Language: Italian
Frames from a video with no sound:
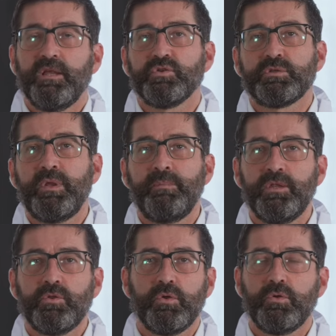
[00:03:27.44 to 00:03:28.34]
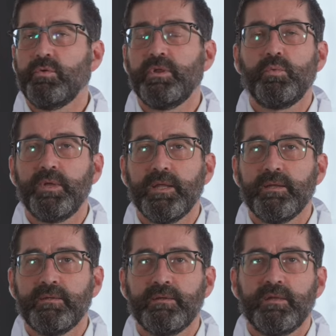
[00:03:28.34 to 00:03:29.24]
lo stabilimento non inquina,
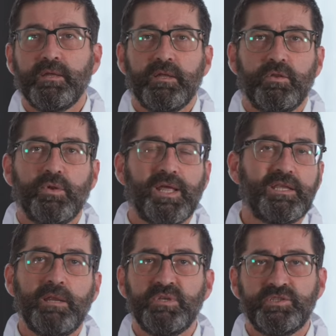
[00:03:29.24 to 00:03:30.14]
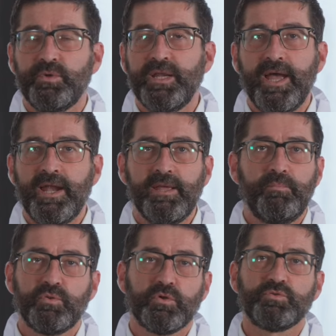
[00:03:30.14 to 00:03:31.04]
non ha delle emissioni in aria
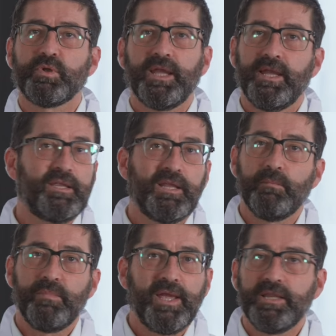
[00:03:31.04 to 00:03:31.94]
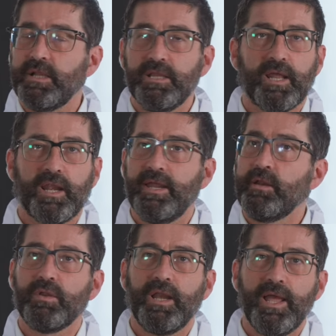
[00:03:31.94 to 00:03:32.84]
piuttosto che nell'ambiente, nel
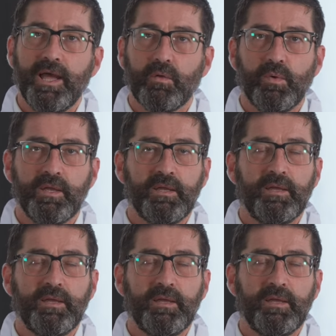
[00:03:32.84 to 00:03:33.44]
terreno, nelle acque.